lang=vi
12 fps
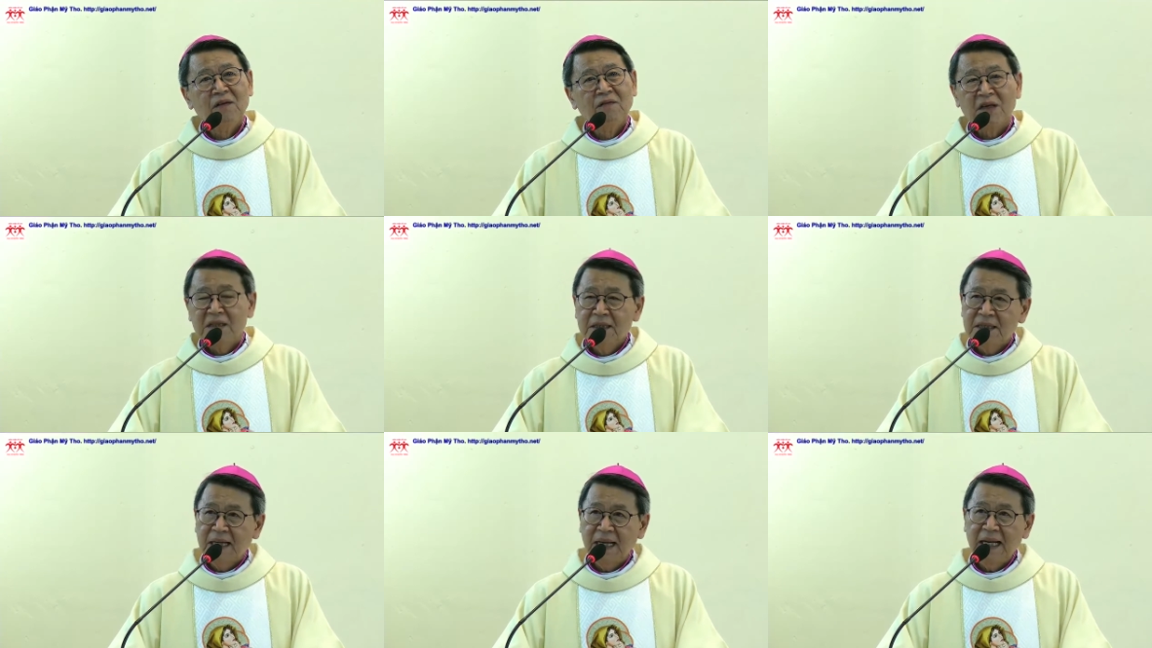Và
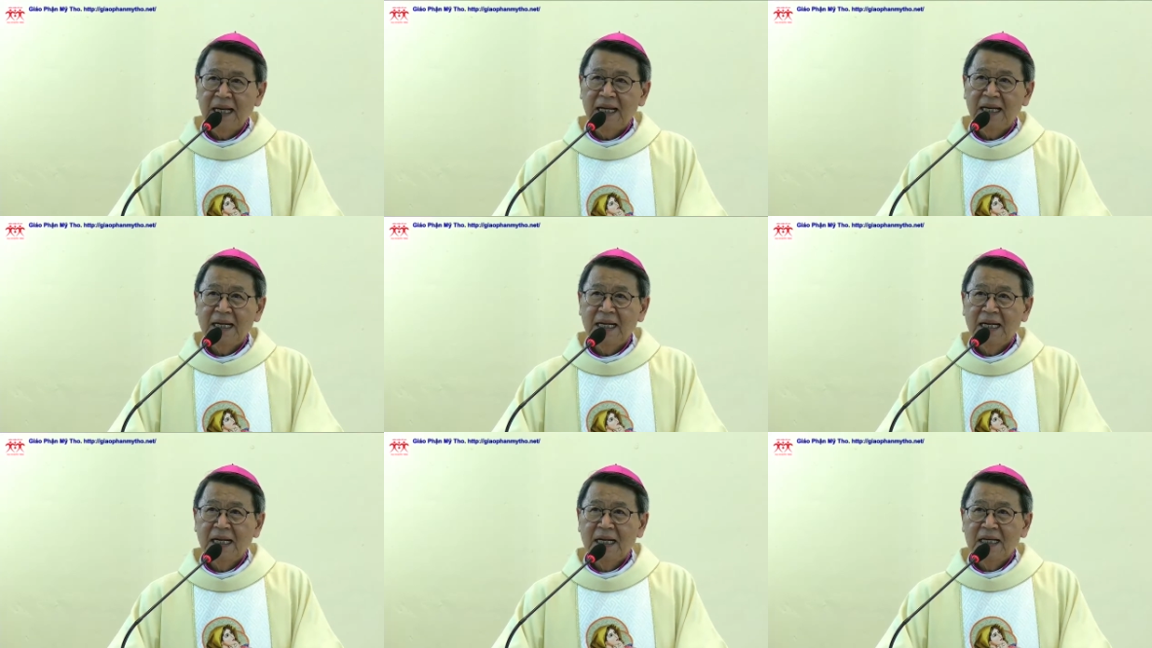như thế
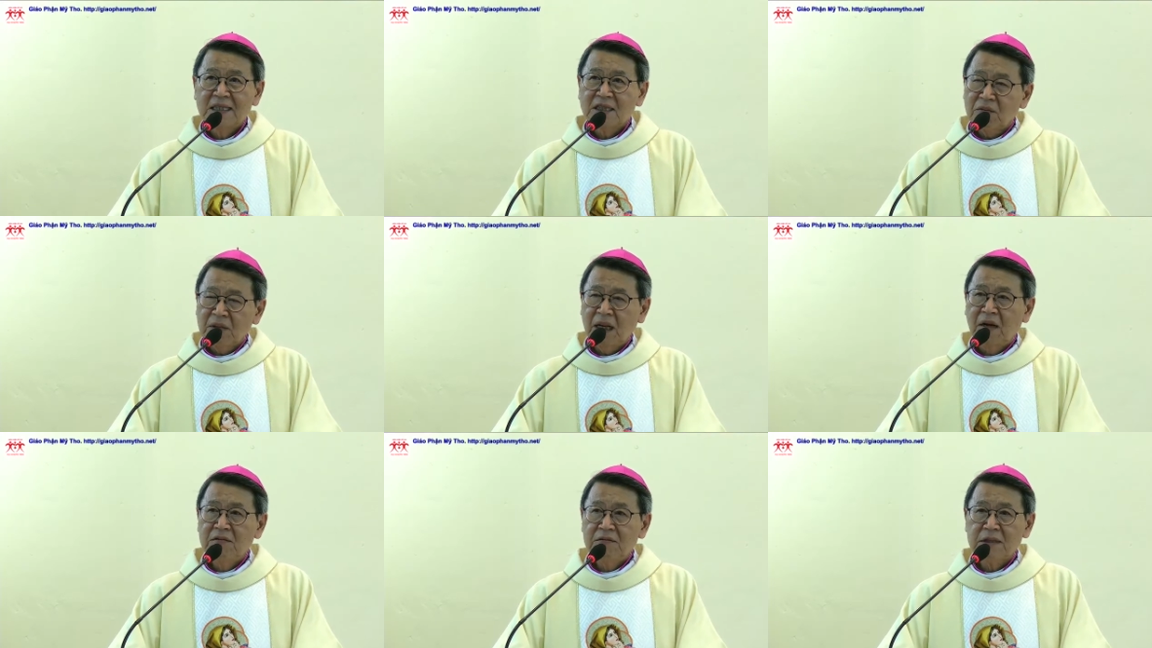trong
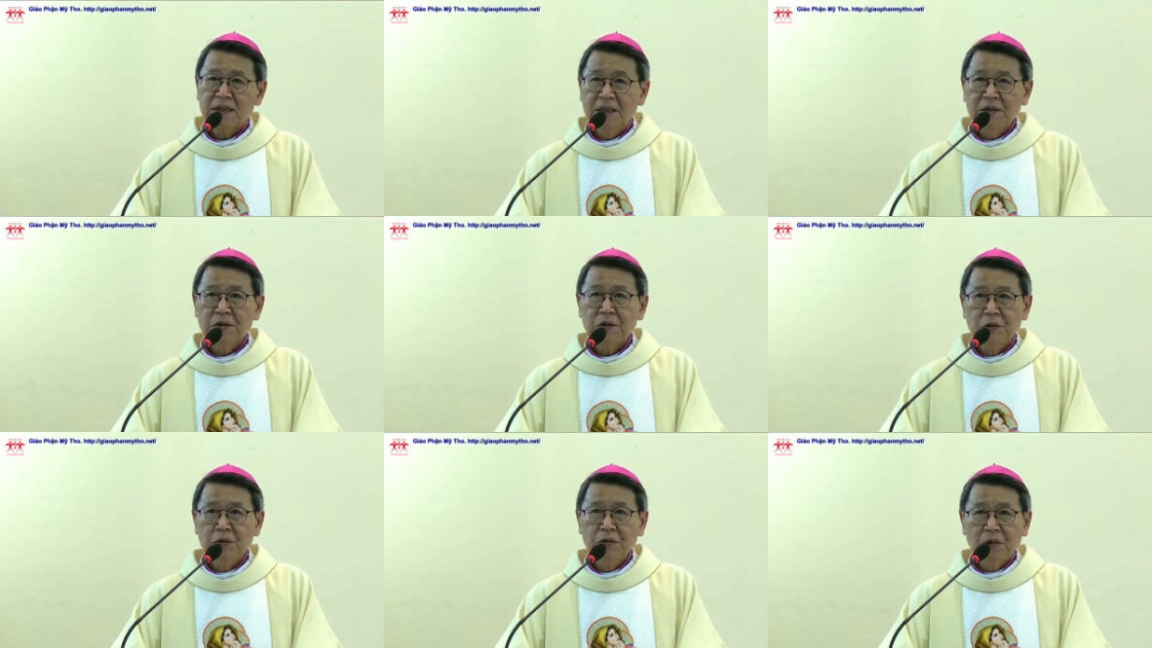lòng dân
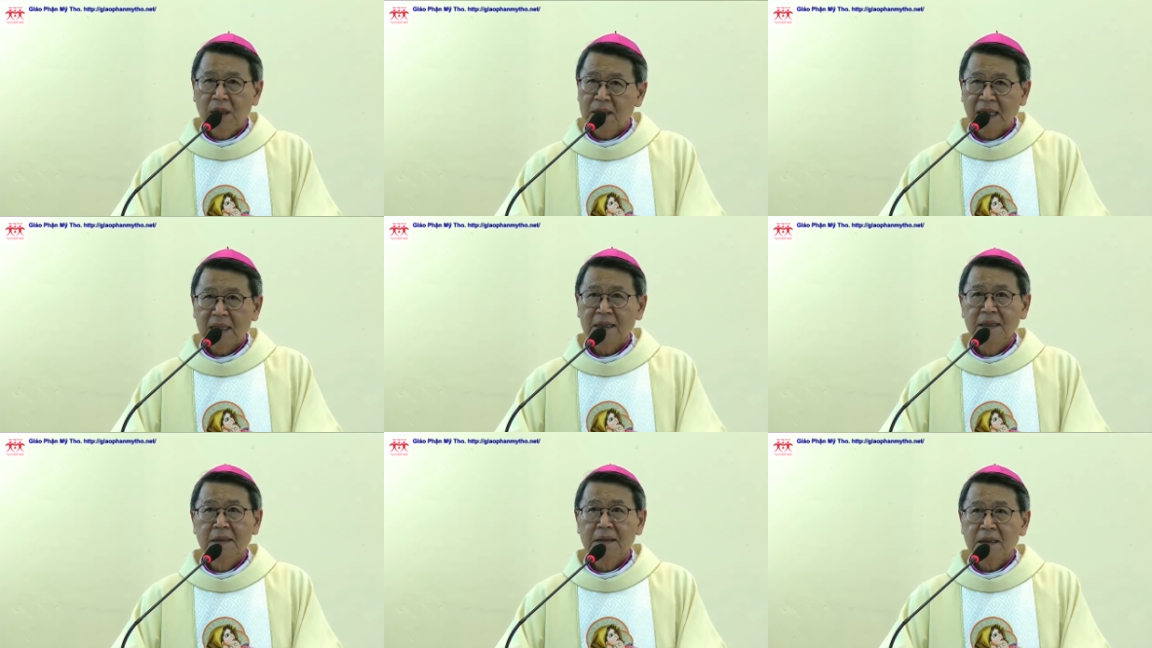Chúa đã
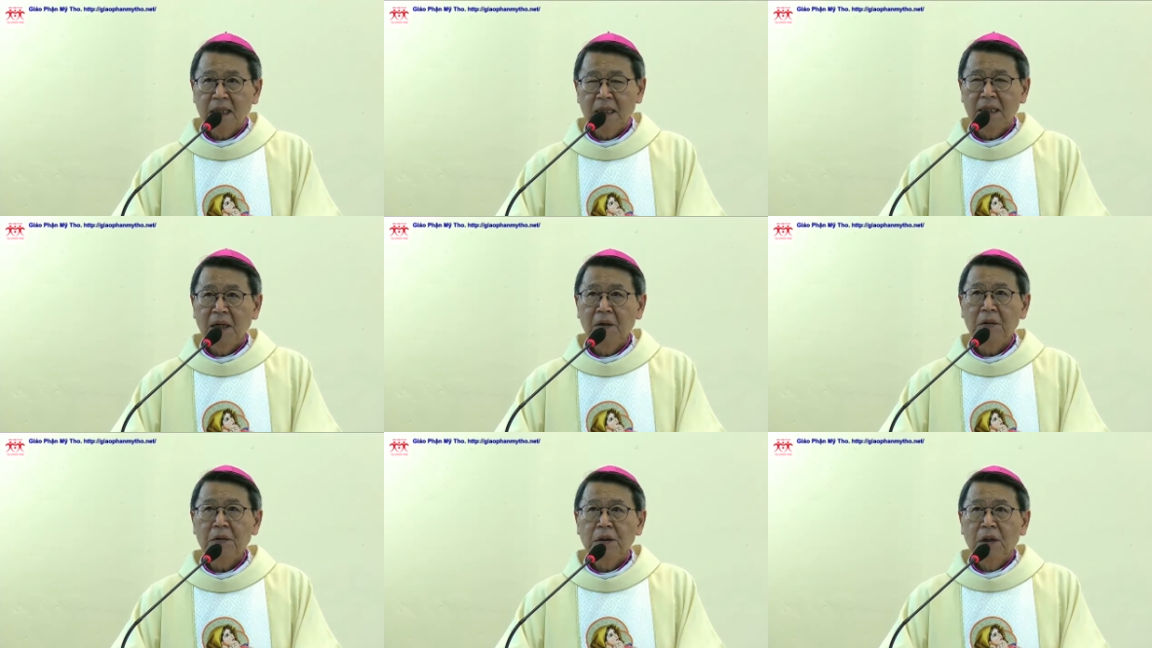từ rất
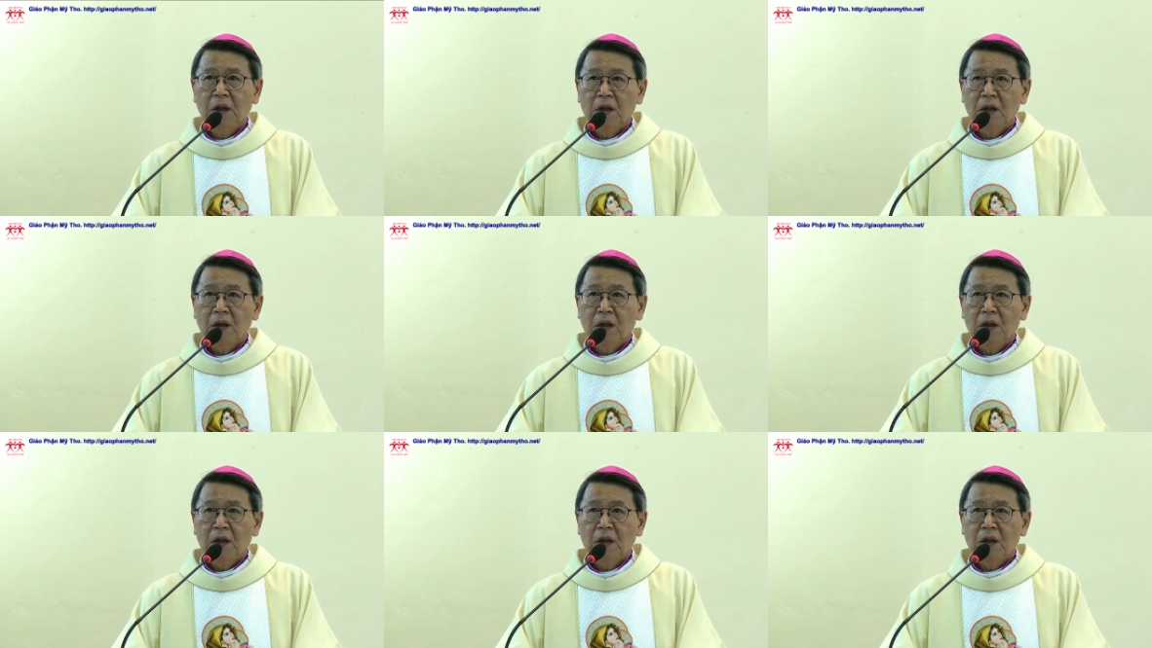lâu